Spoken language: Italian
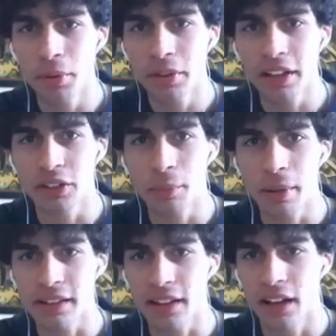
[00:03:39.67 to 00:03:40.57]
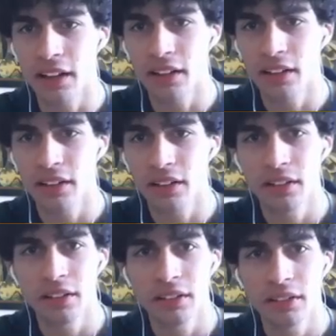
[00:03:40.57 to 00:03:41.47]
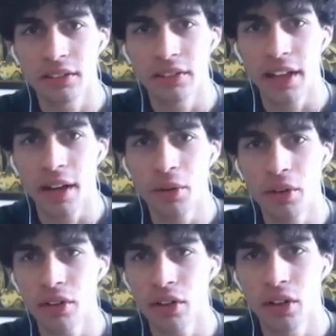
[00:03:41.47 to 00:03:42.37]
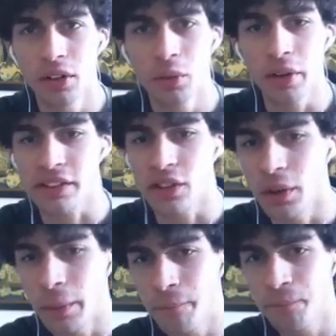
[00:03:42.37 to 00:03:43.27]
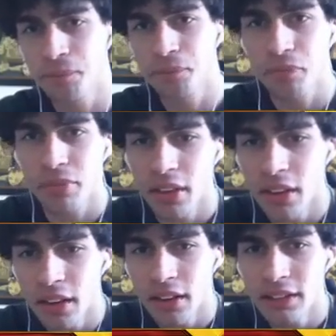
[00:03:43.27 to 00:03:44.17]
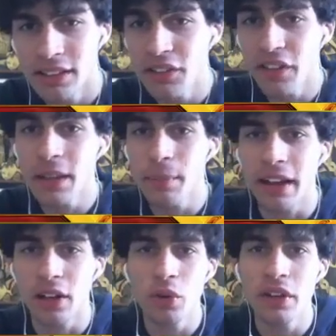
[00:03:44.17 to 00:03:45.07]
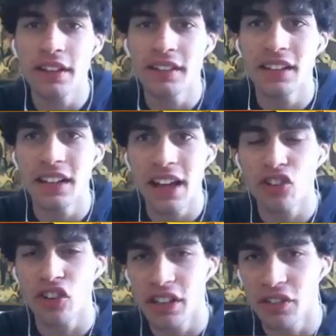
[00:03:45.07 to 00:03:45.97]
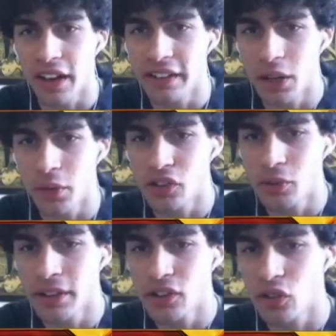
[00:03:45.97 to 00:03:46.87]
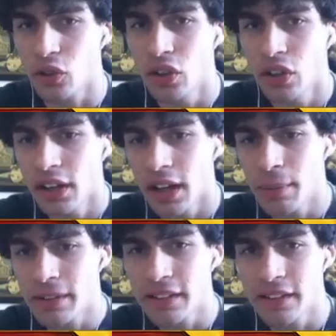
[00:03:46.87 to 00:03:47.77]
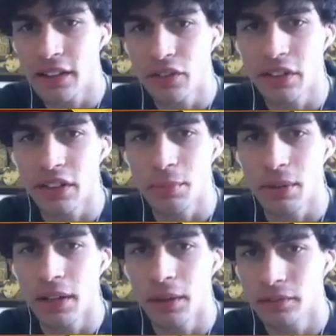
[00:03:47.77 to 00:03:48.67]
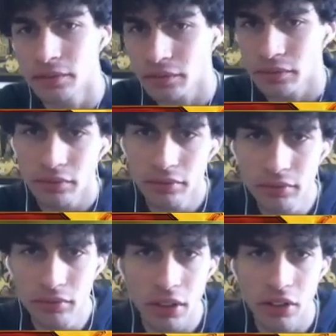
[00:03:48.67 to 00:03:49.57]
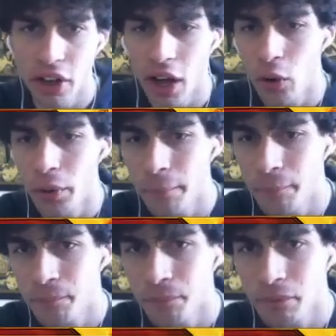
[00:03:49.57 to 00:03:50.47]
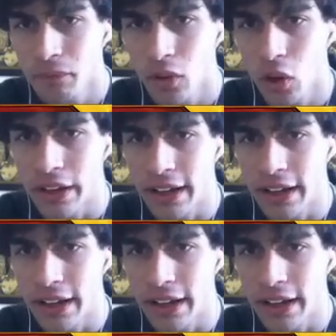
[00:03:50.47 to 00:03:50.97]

tanto, a bestia. Vediamo. Questo. Si difende bene, lui si riesce a difendere, questo mazzo è abbastanza difendibile. Ciao. Ho